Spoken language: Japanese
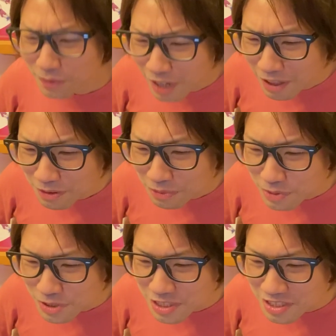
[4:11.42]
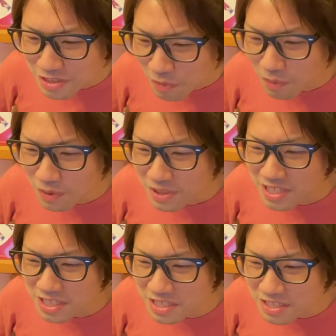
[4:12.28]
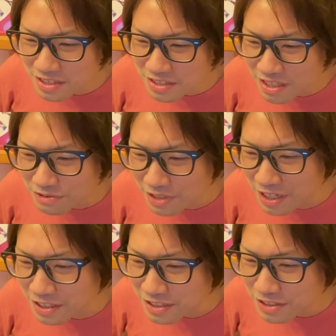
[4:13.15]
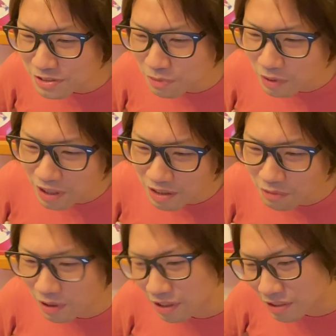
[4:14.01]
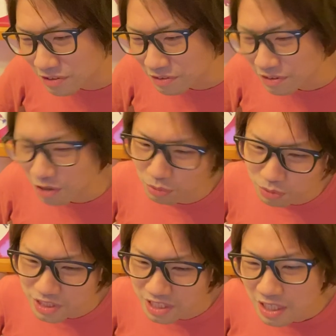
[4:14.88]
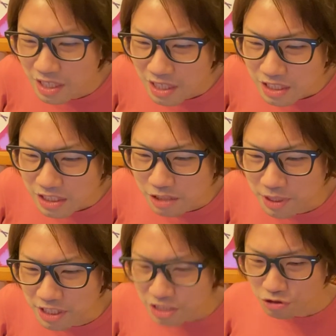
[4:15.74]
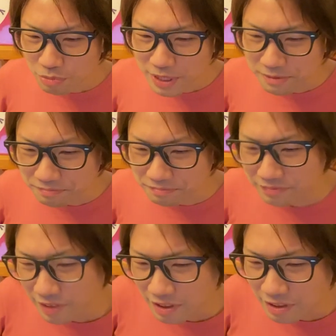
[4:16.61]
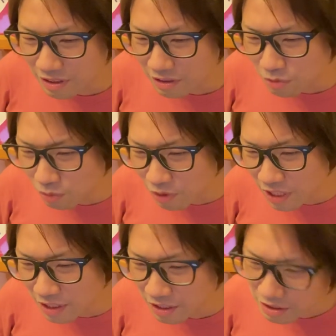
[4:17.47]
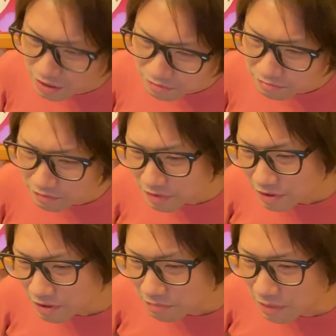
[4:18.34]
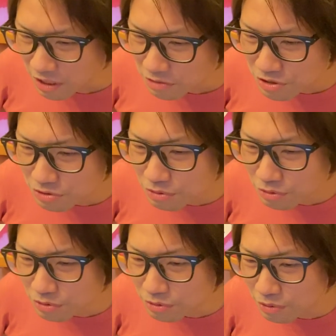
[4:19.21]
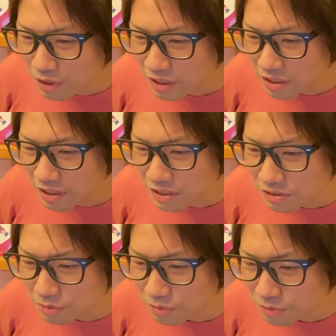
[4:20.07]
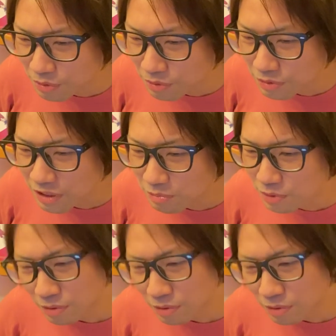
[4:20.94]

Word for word: 半年後写真出るがいつのか分からず過去閉じ全て記事のみ合コンがあった日番組収録終わってその夜にブロ